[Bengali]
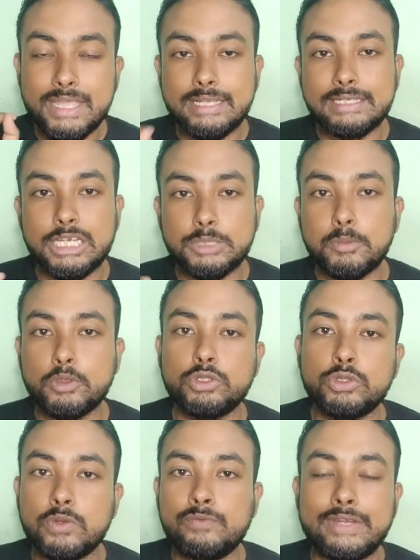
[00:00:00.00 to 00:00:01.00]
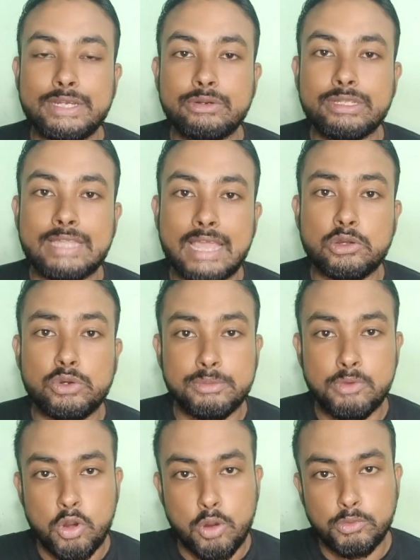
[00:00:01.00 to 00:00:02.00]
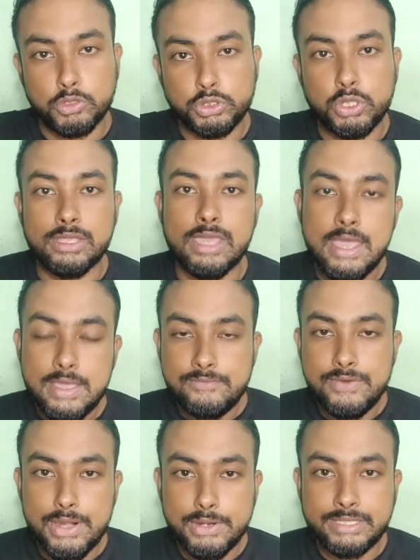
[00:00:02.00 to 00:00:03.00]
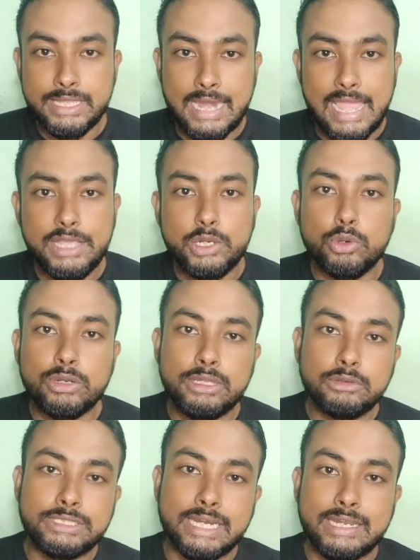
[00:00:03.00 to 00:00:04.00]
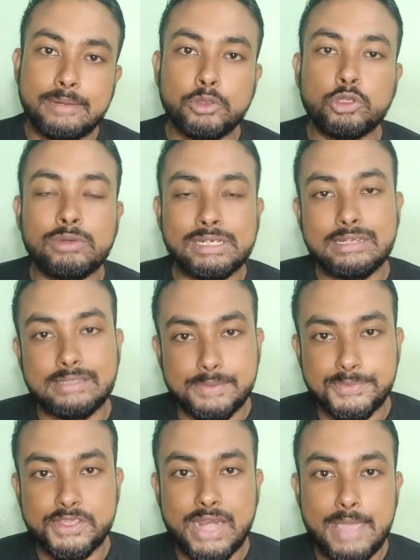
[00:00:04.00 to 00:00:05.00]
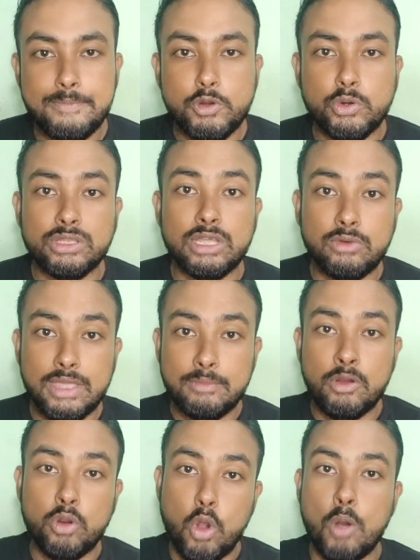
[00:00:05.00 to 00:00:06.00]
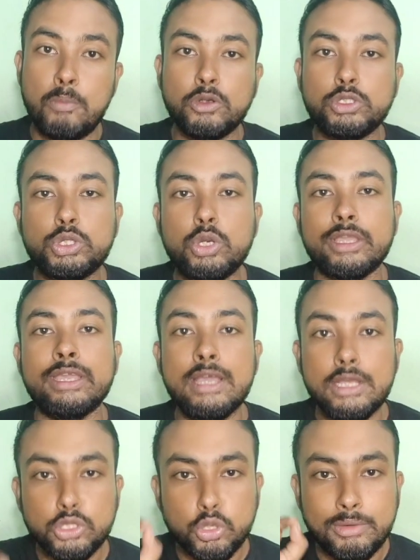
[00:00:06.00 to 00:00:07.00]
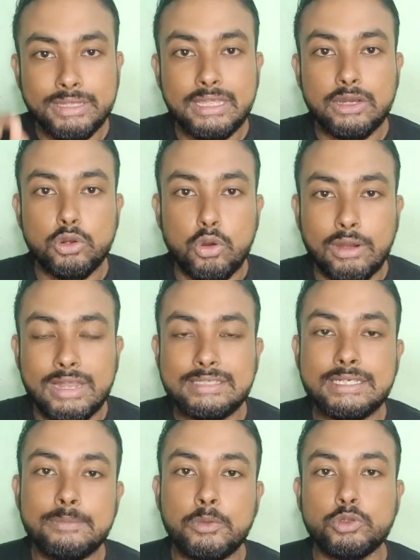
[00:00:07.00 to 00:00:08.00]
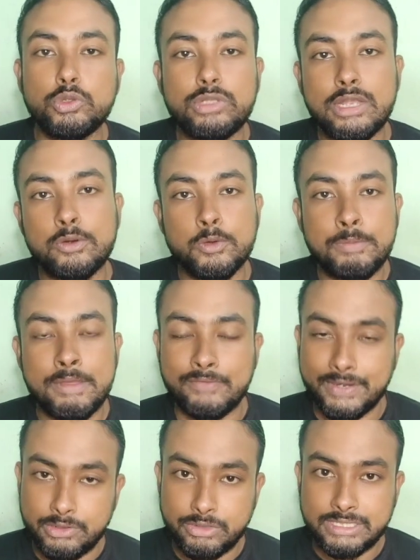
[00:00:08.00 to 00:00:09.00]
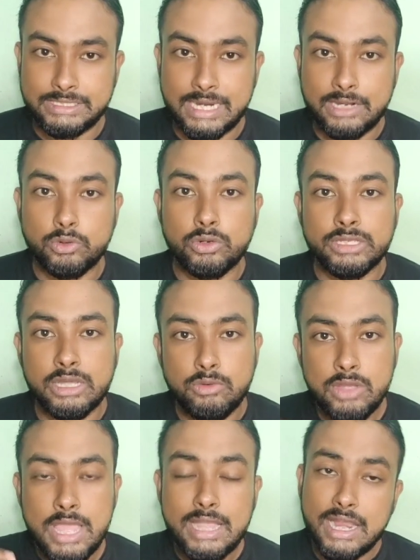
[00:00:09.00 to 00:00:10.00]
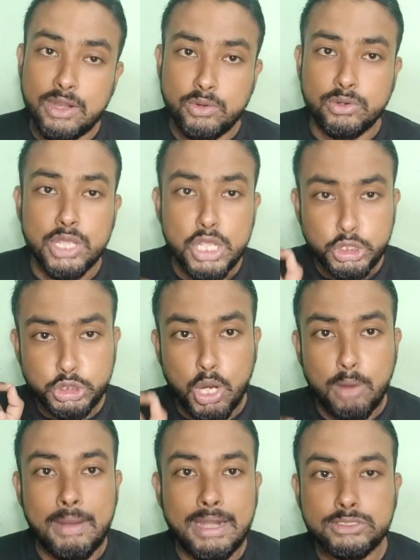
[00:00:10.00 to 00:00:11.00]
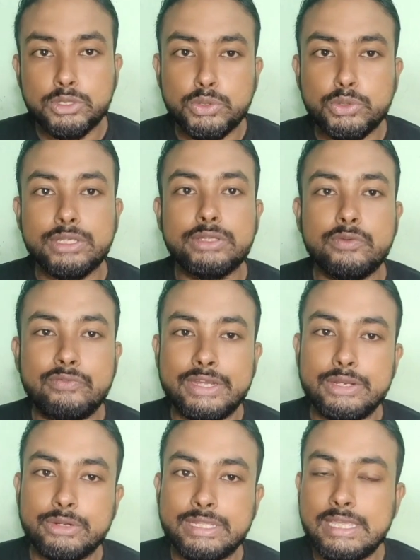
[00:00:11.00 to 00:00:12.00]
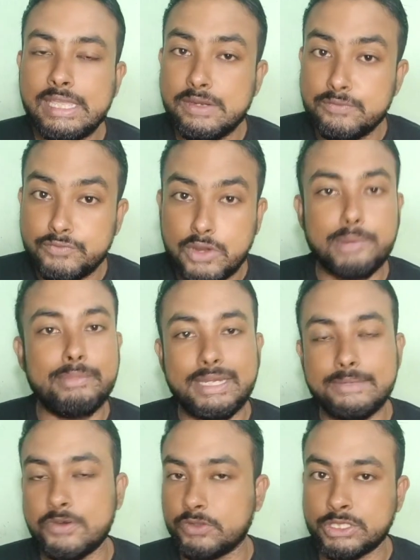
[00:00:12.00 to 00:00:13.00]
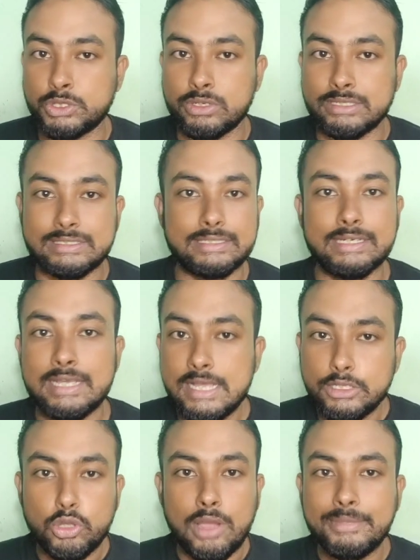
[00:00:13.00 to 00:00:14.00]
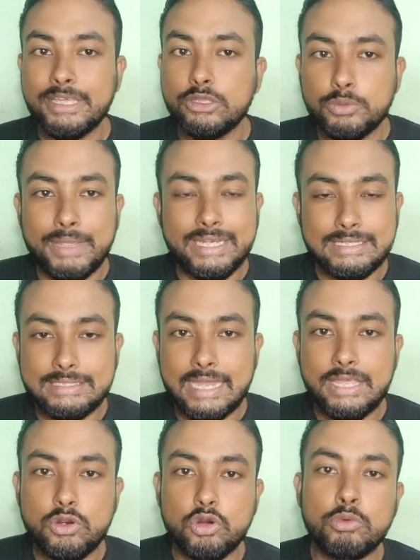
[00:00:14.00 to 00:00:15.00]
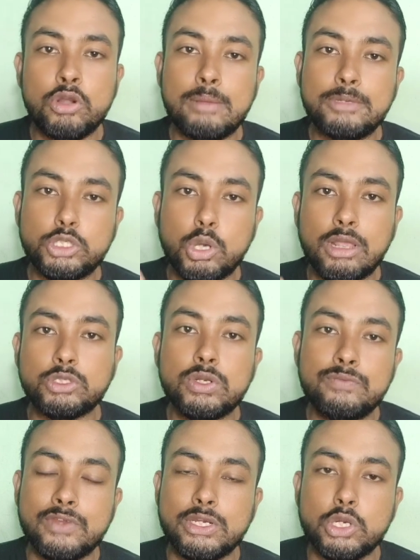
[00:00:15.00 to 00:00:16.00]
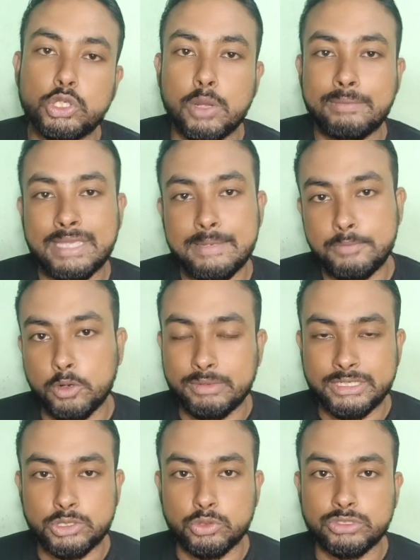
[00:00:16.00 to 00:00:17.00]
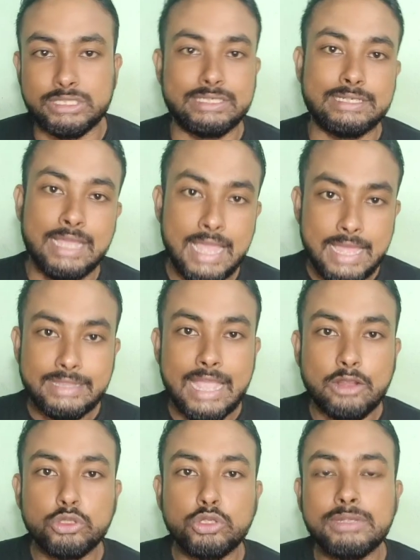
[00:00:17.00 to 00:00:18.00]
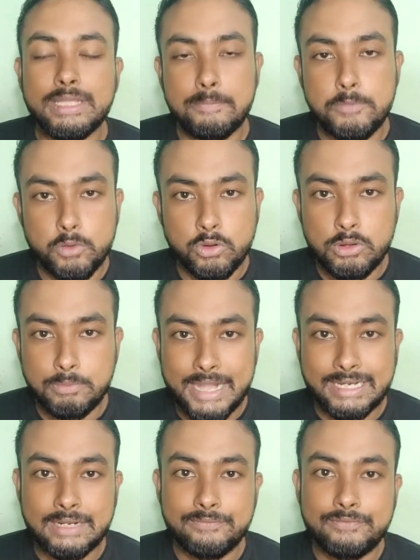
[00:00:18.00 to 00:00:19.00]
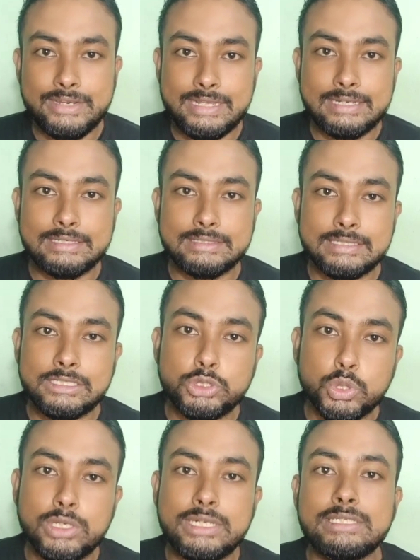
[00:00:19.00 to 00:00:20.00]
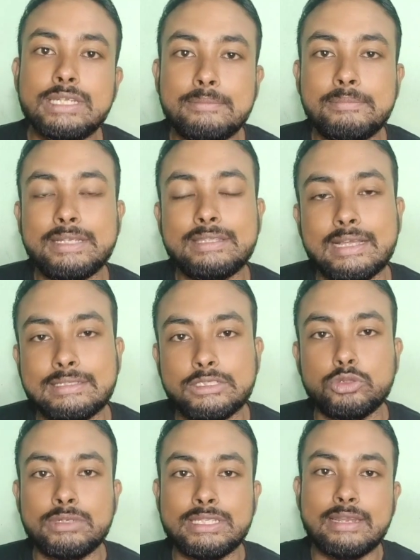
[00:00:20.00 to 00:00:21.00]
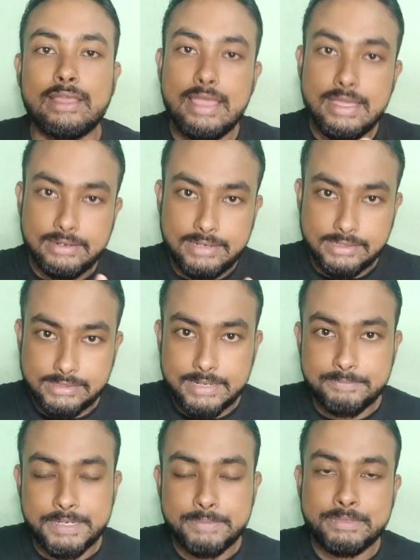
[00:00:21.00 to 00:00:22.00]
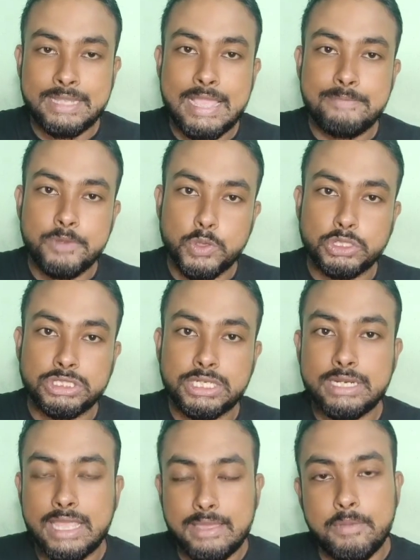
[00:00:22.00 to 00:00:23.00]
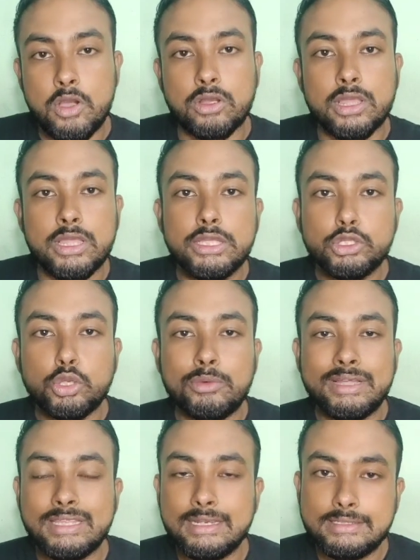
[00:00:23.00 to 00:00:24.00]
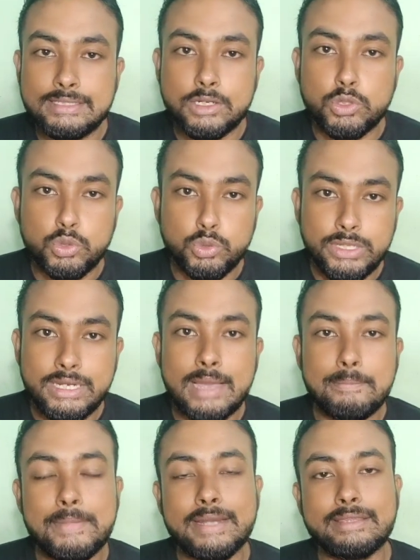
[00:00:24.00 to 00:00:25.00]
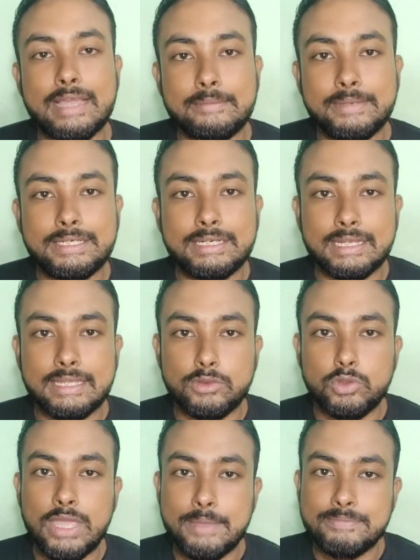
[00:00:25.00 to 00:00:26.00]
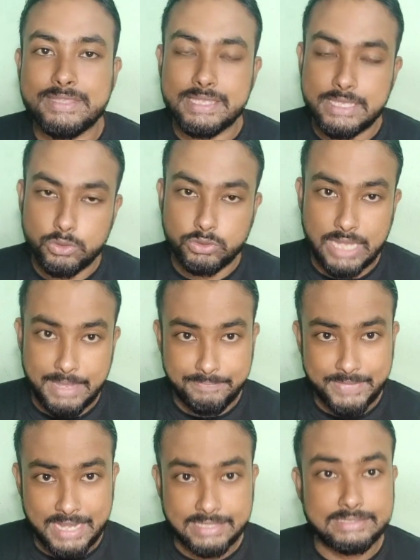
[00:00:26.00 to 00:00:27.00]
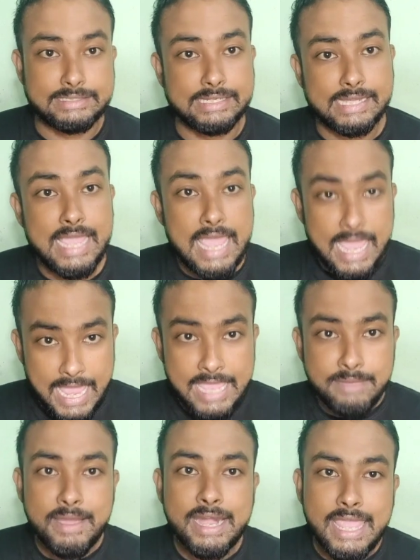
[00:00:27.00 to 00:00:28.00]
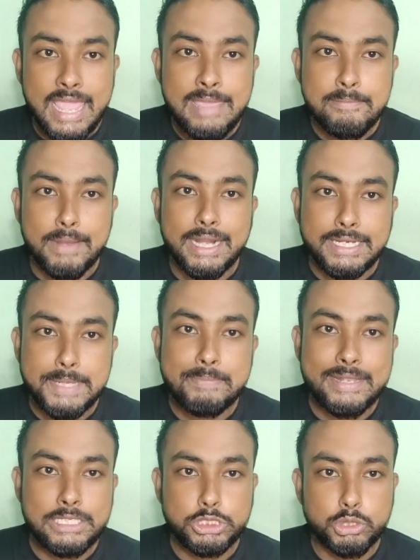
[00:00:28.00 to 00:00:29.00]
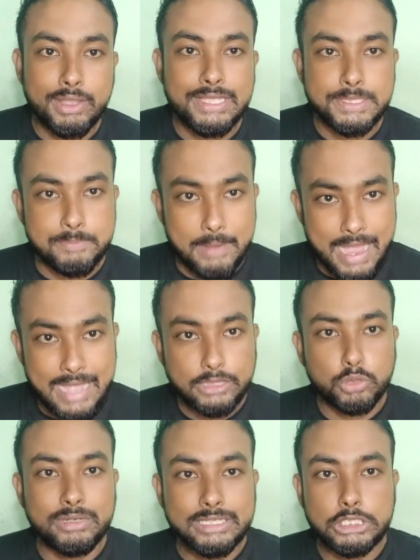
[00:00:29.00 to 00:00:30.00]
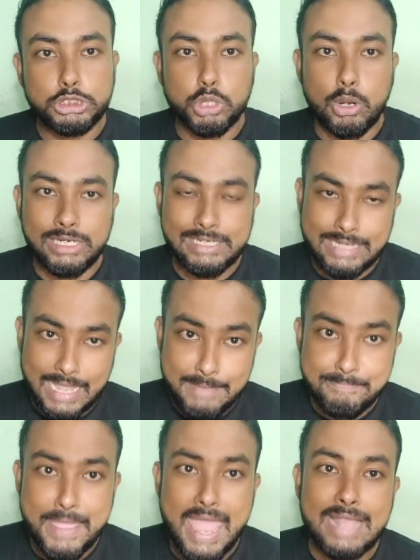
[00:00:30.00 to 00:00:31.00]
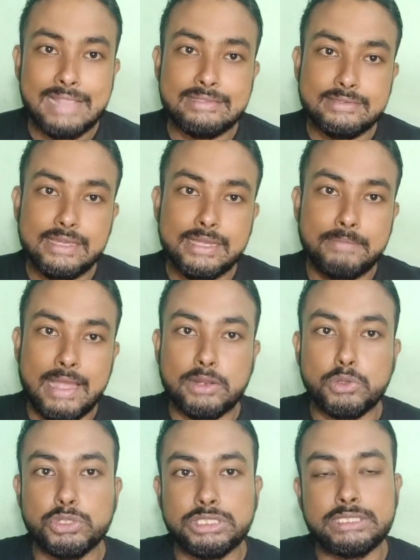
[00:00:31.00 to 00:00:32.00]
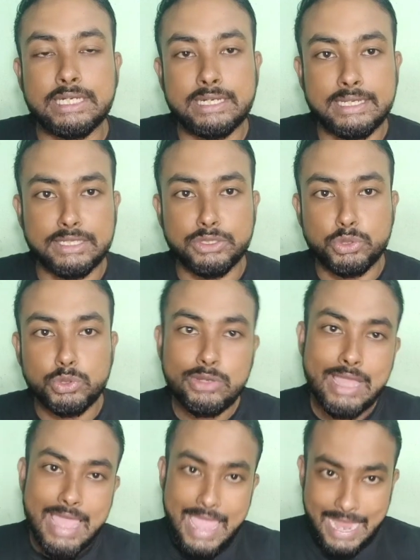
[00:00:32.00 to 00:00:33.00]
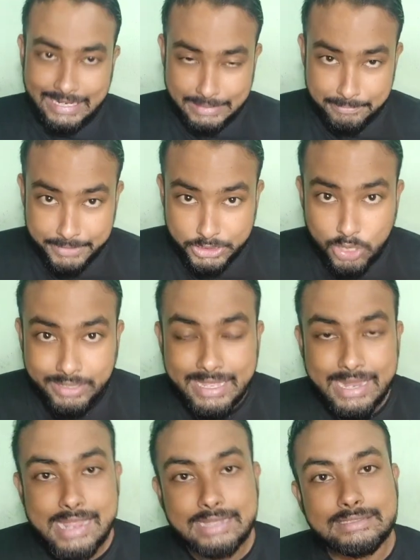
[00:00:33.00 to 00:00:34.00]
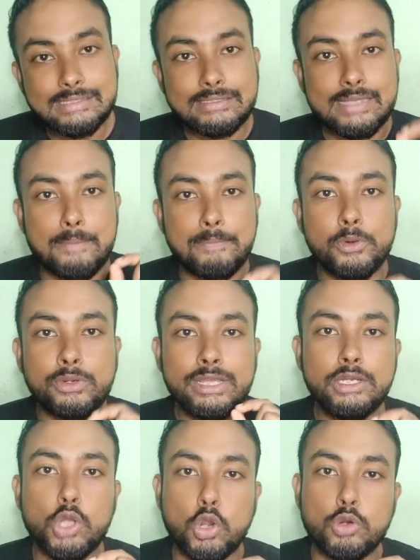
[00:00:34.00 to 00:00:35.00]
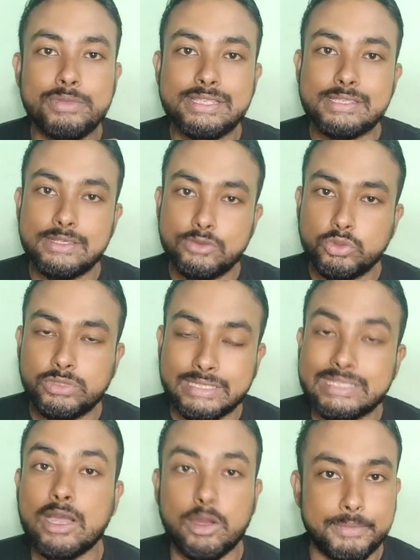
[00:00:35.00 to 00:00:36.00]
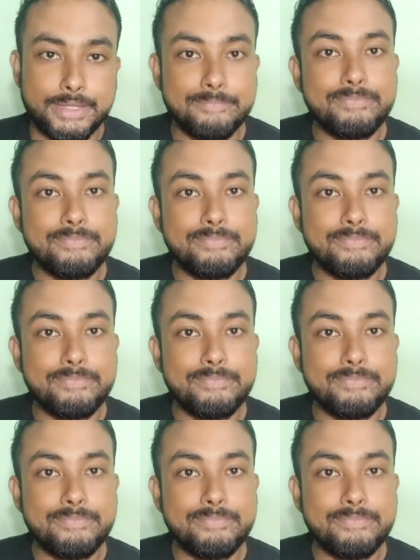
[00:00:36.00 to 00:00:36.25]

থেকে শেষ পর্যন্ত ভিডিওটি দেখো এবং অবশ্যই ভিডিওটিতে লাইক করে দাও চ্যানেলে প্রথম আসলে সাবস্ক্রাইব করে দাও এবং অবশ্যই তোমাদের কলেজের বন্ধুদের গ্রুপে ভিডিওটি শেয়ার করে দাও কারণ সবার জন্য কিন্তু ভিডিওটি ইনফরমেটিভ হতে চলেছে তো আমি কিন্তু বেশি দেরি করব না আমি সরাসরি ভিডিওর টপিকে প্রবেশ করছি দেখো তোমাদের পুরনো প্যাটার্ন ফিরে এসেছে চল্লিশ নাম্বার থাকছে তোমাদের ডেসক্রিপটিভ টাইপ কোশ্চেন এবং তোমাদের যে কুড়ি নাম্বার থাকবে সেটা এটা কিন্তু এমসিকিউ টাইপ থাকছে এইবার এই মাল্টিপল চয়েস বা তোমাদের শর্ট টাইপ অ্যান্সার বা কোশ্চেনে কিন্তু একটা বিষয় দেখা গেছে সাপোর্টিং ডকুমেন্টস কিন্তু দিতে হবে